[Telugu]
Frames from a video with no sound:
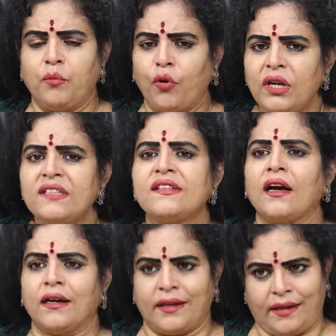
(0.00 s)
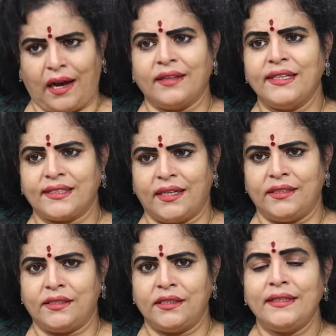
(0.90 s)
పోలీస్ శాఖకి ఆదేశాలు
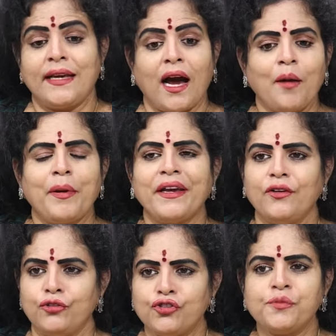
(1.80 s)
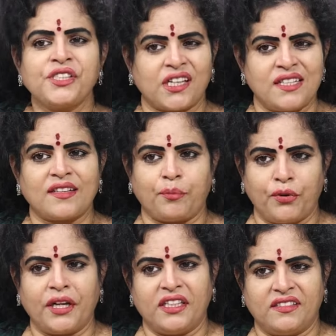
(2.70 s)
ఇచ్చి యాభై యూట్యూబ్ ఛానల్స్
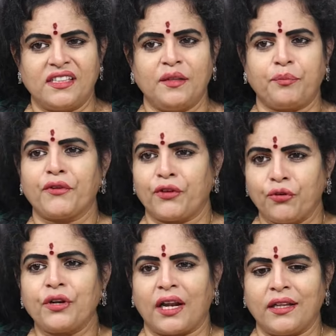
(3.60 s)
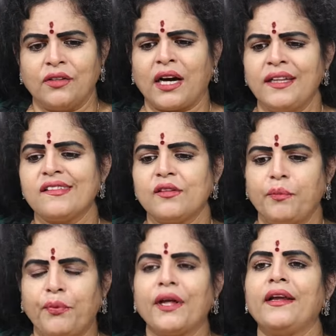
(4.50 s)
అప్పుడు నేను ఇస్తే ఇప్పటివరకు రాలేదు కనీసం
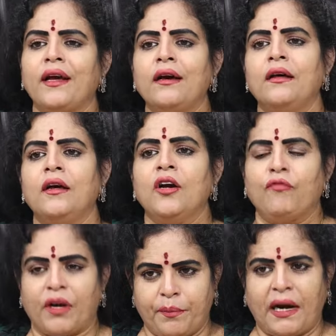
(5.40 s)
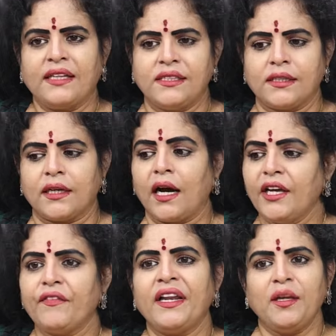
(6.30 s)
ఇప్పుడైనా వారి బాధ్యతగా
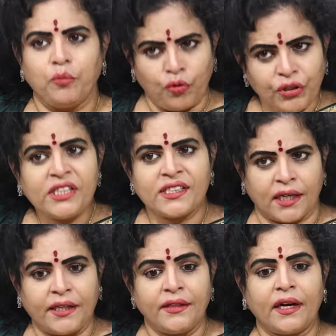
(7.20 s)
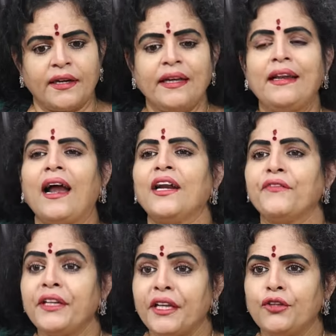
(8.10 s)
ఇవన్నీ మూయించాలి ఎందుకంటే
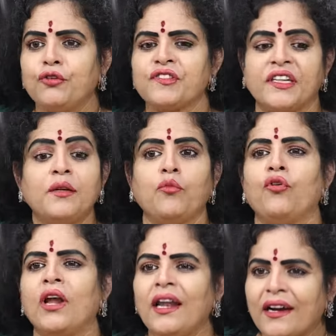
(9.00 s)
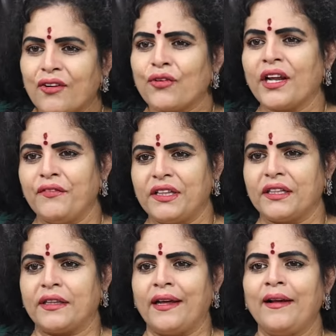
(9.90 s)
ఇలాంటివన్నీ ఎందుకు వస్తున్నాయి మూలాలు ఎక్కడున్నాయని
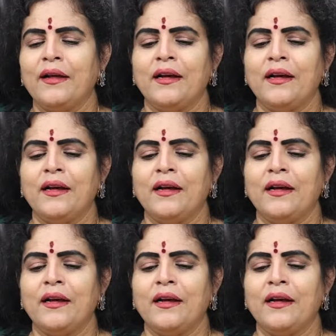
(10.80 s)
వెతికితే